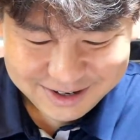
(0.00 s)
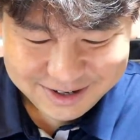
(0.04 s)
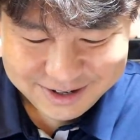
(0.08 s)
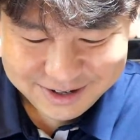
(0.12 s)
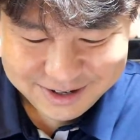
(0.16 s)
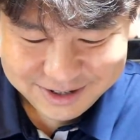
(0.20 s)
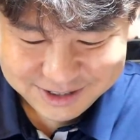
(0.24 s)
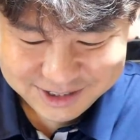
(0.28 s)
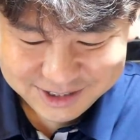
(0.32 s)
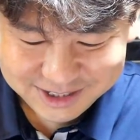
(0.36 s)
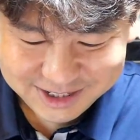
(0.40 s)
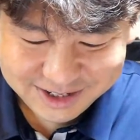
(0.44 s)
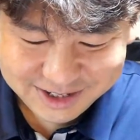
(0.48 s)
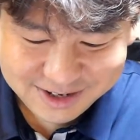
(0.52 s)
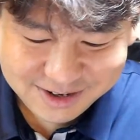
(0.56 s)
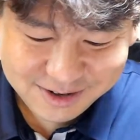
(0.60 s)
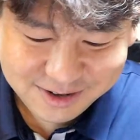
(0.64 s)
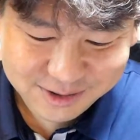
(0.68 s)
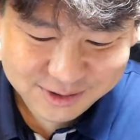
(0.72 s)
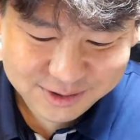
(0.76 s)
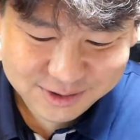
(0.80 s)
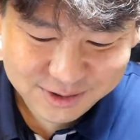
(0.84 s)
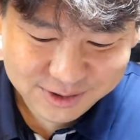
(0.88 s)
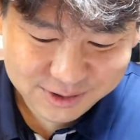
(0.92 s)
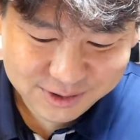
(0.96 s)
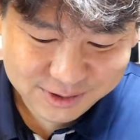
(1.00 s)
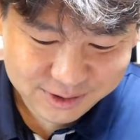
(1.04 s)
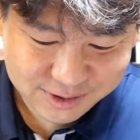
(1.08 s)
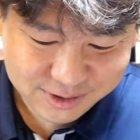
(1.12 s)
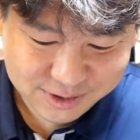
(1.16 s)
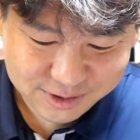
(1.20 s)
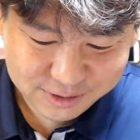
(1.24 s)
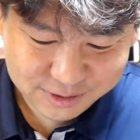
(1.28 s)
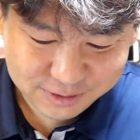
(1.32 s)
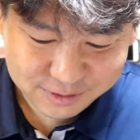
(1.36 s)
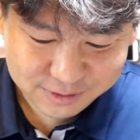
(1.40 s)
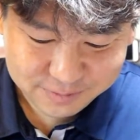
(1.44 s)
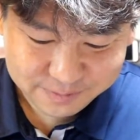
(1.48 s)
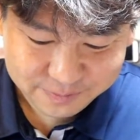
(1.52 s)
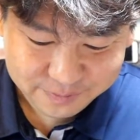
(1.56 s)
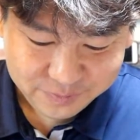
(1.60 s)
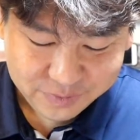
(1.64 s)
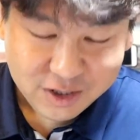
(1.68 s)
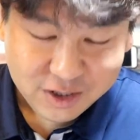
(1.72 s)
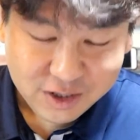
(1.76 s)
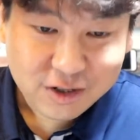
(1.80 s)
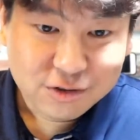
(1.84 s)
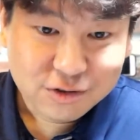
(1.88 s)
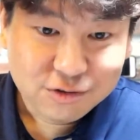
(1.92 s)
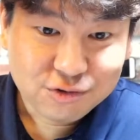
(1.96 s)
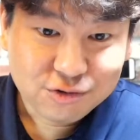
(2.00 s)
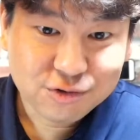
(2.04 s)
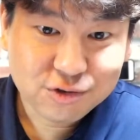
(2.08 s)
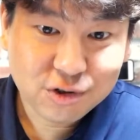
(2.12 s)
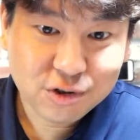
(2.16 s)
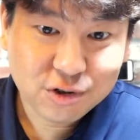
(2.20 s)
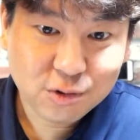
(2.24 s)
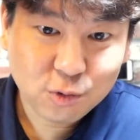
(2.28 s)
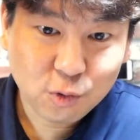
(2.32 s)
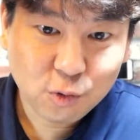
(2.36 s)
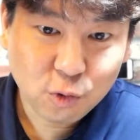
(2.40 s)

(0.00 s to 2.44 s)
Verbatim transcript: 어, 시간을 거슬러서 주전